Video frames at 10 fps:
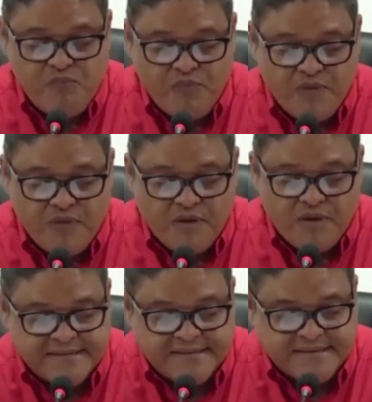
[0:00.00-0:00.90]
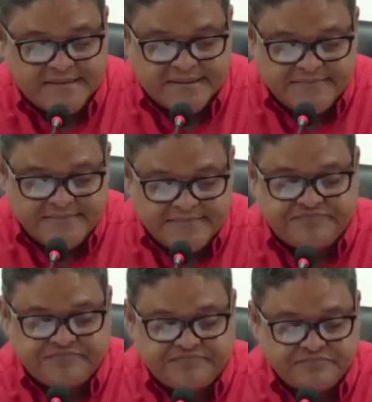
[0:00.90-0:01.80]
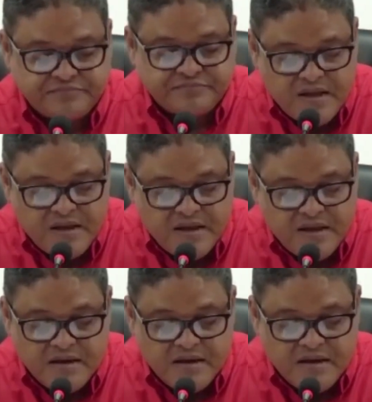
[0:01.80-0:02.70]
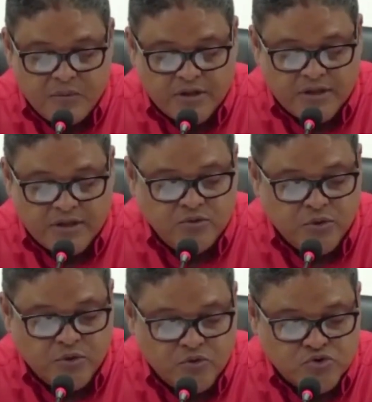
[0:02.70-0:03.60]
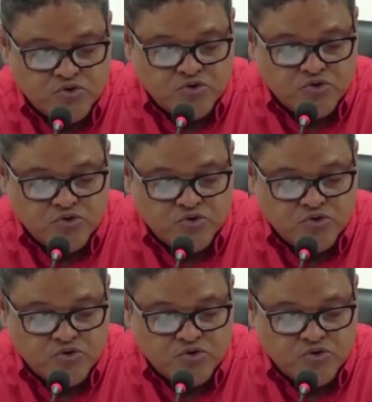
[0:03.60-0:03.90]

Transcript: Semana Santa. Boletín número 2.